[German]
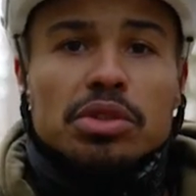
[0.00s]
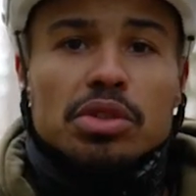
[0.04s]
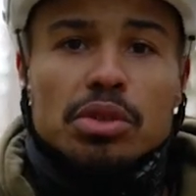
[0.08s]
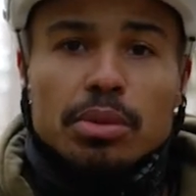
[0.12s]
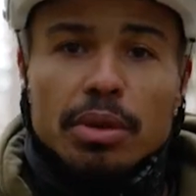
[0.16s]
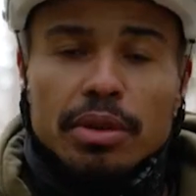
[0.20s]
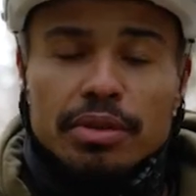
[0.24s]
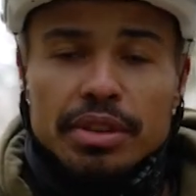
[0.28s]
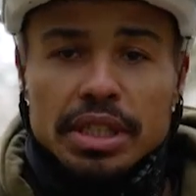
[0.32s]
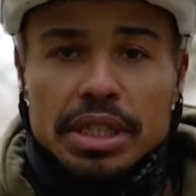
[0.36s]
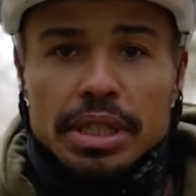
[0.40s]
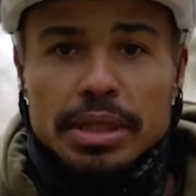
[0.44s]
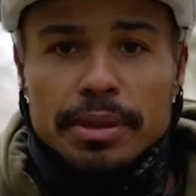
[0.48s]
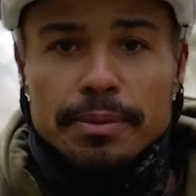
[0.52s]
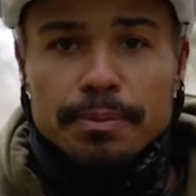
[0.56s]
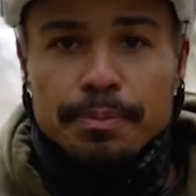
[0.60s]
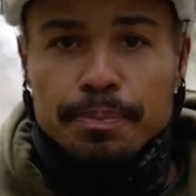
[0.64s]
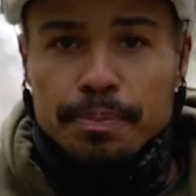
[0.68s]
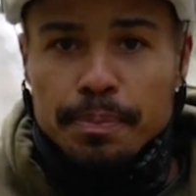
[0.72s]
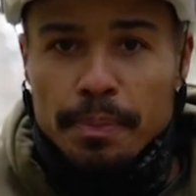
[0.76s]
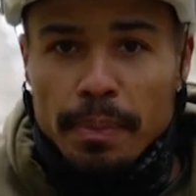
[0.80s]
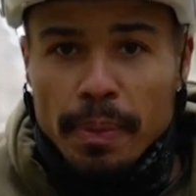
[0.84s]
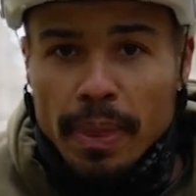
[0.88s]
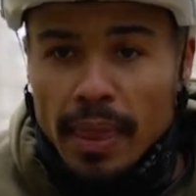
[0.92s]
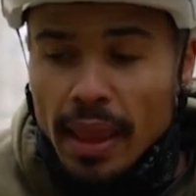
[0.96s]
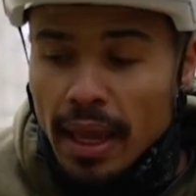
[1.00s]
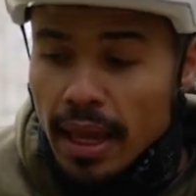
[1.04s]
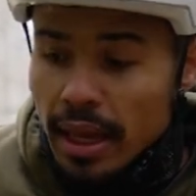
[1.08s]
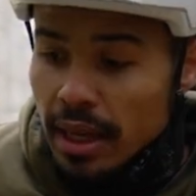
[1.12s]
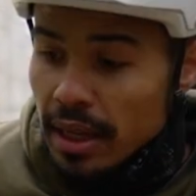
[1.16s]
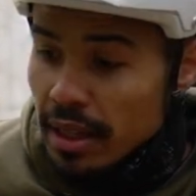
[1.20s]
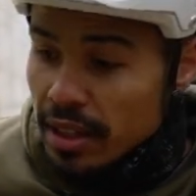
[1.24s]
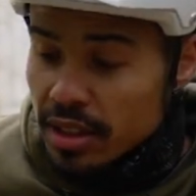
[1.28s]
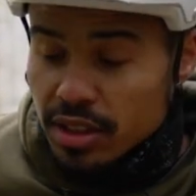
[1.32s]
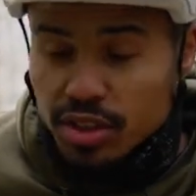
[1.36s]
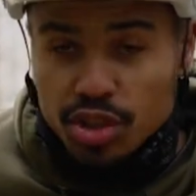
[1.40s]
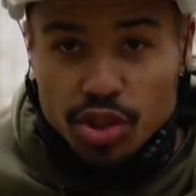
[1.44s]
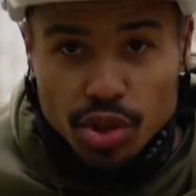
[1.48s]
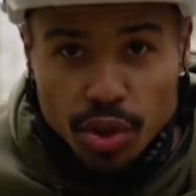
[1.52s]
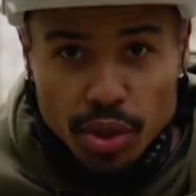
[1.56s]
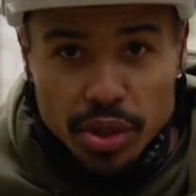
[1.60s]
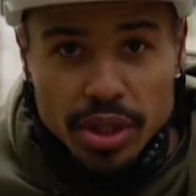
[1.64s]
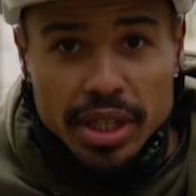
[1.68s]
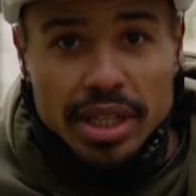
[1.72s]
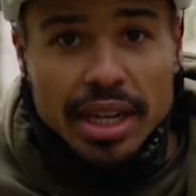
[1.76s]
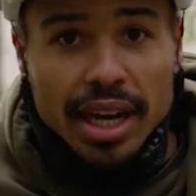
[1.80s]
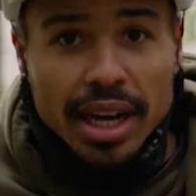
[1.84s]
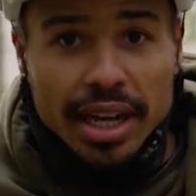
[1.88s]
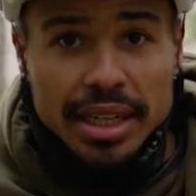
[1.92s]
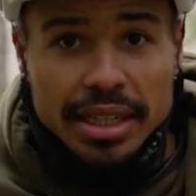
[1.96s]
zu überwinden. Das
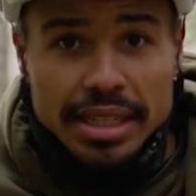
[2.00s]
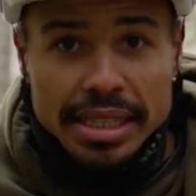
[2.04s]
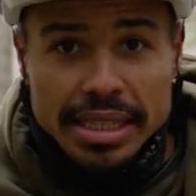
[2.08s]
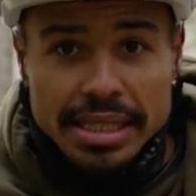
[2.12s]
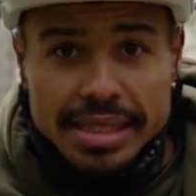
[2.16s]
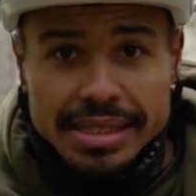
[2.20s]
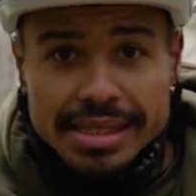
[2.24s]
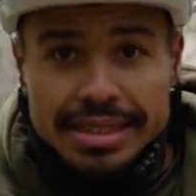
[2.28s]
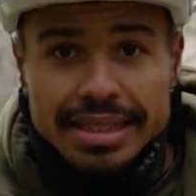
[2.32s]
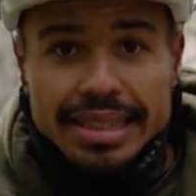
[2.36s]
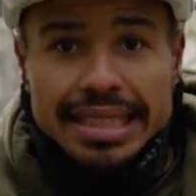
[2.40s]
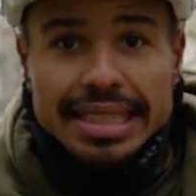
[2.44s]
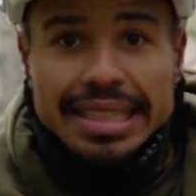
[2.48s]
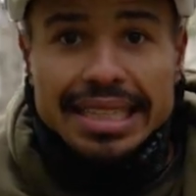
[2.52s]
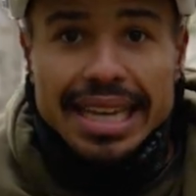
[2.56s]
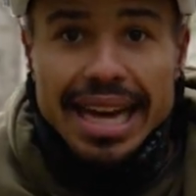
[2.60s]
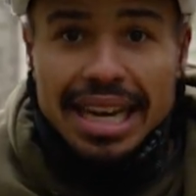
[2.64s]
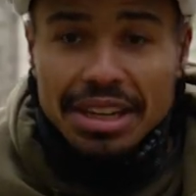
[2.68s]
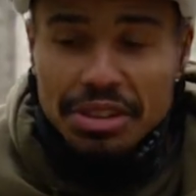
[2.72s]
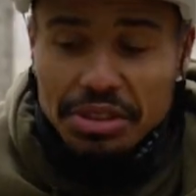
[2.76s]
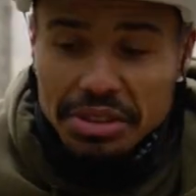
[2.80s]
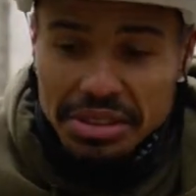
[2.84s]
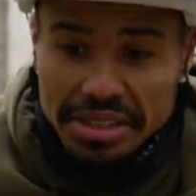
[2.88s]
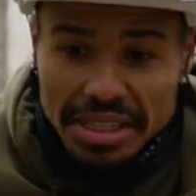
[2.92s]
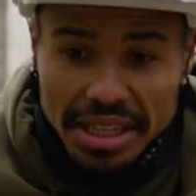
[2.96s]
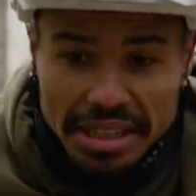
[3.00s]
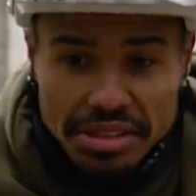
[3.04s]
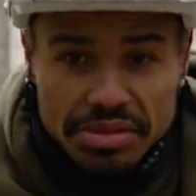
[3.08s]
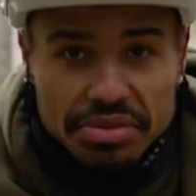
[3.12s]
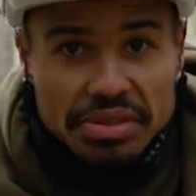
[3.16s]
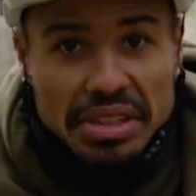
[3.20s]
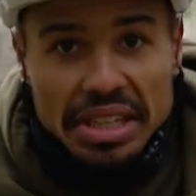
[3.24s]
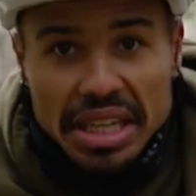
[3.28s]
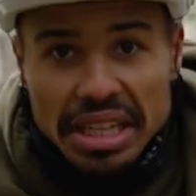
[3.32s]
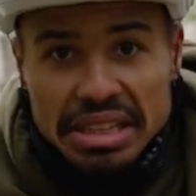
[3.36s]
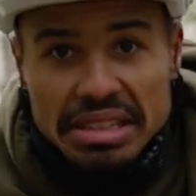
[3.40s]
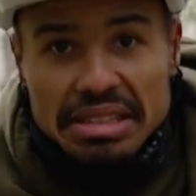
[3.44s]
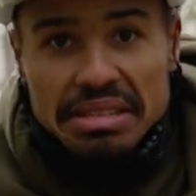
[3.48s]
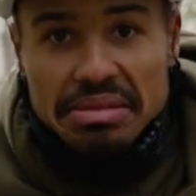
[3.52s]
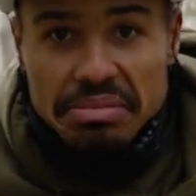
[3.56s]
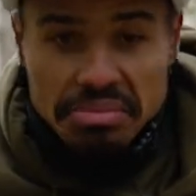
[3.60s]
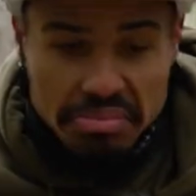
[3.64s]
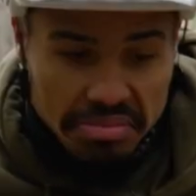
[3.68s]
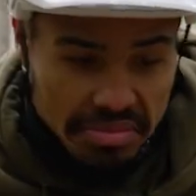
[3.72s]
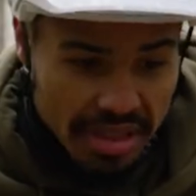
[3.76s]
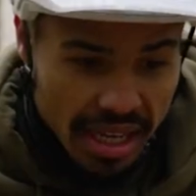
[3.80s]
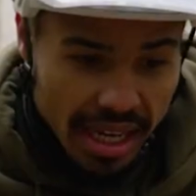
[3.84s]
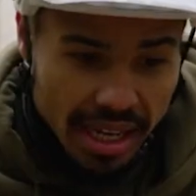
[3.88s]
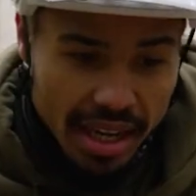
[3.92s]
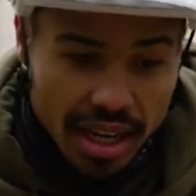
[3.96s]
Schöne daran ist, dadurch, dass wir jetzt
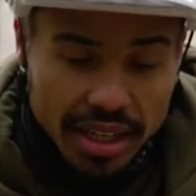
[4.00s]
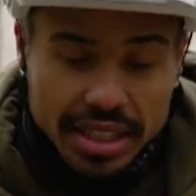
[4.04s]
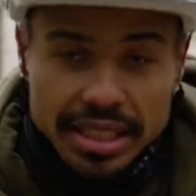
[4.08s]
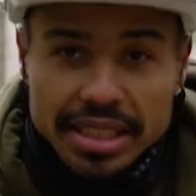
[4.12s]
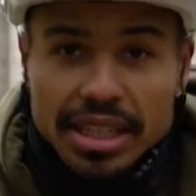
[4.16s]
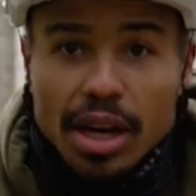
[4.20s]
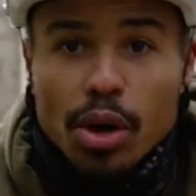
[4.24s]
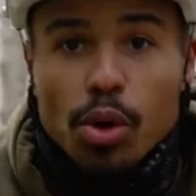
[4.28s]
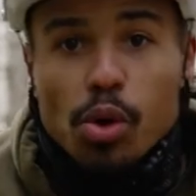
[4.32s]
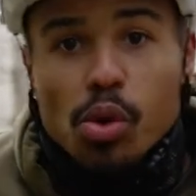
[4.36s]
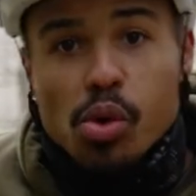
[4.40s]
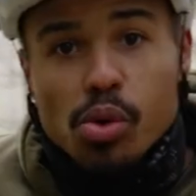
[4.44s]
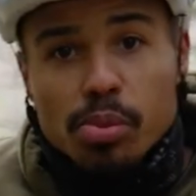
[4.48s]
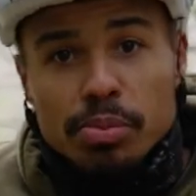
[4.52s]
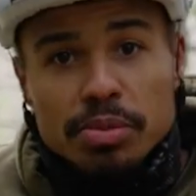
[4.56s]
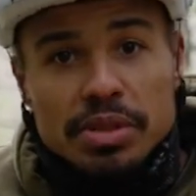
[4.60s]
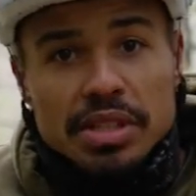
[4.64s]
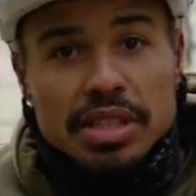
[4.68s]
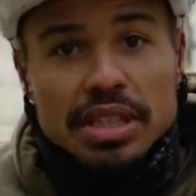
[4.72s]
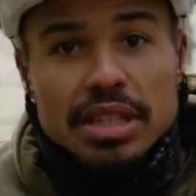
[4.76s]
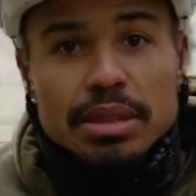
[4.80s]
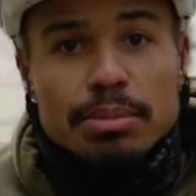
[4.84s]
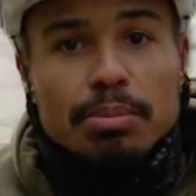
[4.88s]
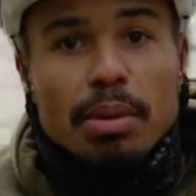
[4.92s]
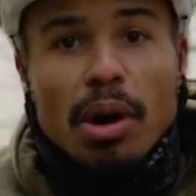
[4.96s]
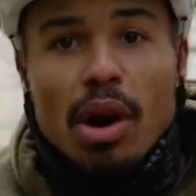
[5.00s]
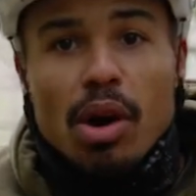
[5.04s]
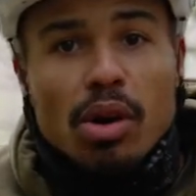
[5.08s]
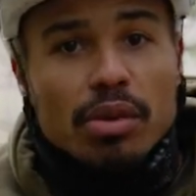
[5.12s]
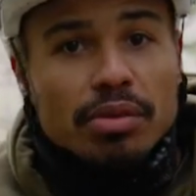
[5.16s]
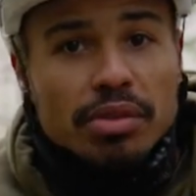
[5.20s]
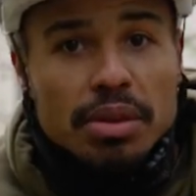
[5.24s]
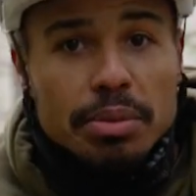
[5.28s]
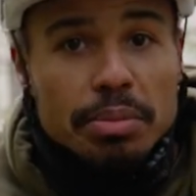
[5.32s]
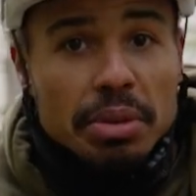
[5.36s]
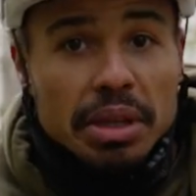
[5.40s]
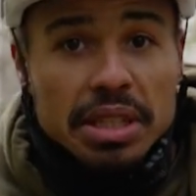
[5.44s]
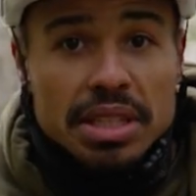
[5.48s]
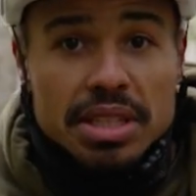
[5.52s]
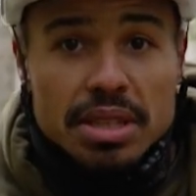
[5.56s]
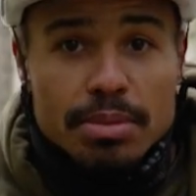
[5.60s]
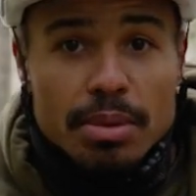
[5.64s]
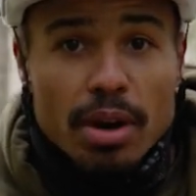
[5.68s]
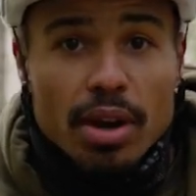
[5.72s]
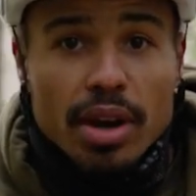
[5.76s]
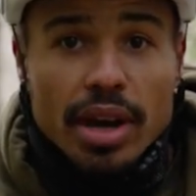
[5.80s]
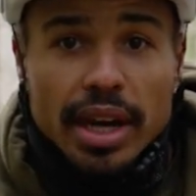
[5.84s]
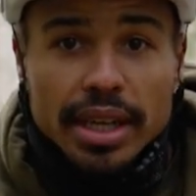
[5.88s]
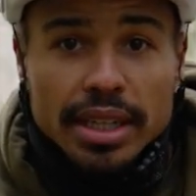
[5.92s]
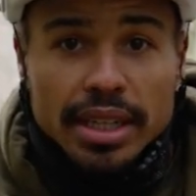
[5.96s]
ja gar nicht nach oben ziehen, brauchen wir im Prinzip
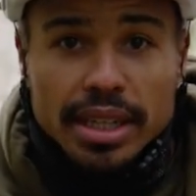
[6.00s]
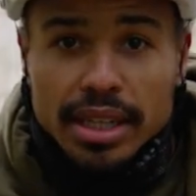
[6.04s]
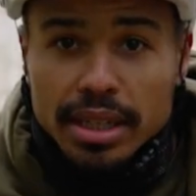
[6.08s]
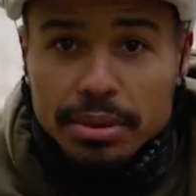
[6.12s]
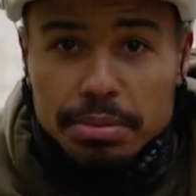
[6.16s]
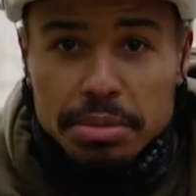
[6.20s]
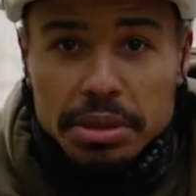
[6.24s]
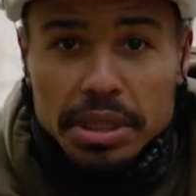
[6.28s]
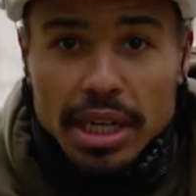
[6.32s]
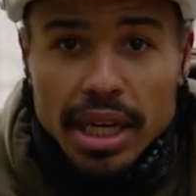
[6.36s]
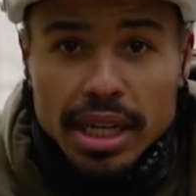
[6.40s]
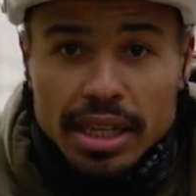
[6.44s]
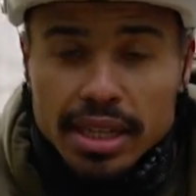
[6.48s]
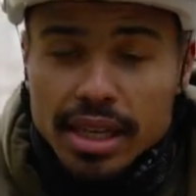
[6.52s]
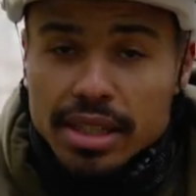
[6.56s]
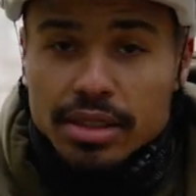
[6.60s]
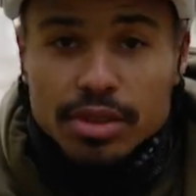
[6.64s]
auch keine Klickpedale.